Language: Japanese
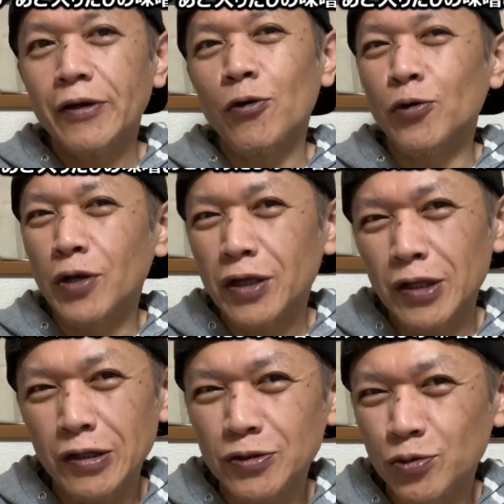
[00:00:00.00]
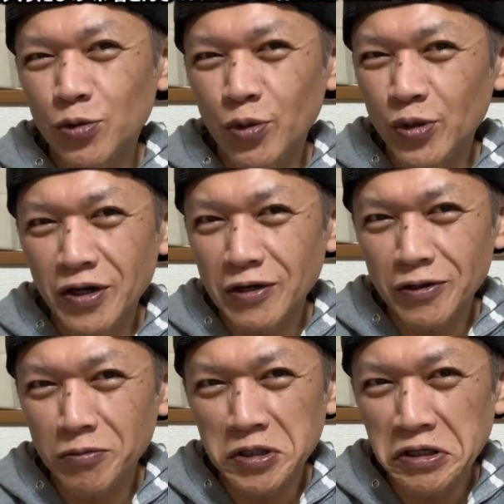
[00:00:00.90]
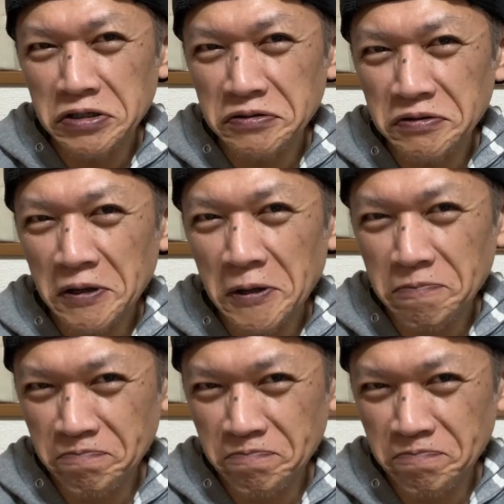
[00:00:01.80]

このあたりちょっと追いかけてみたいですね。